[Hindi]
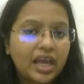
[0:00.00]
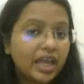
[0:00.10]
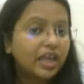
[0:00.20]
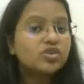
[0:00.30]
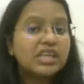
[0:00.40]

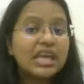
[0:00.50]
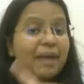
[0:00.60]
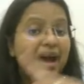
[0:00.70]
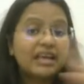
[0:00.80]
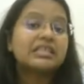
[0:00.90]
है कि उसके
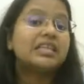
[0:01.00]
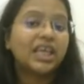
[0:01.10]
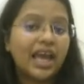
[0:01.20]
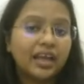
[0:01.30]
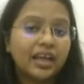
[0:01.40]
मार्क्स
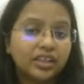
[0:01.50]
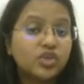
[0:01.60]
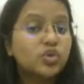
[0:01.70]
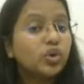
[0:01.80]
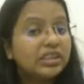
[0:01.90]
नहीं आए थे सो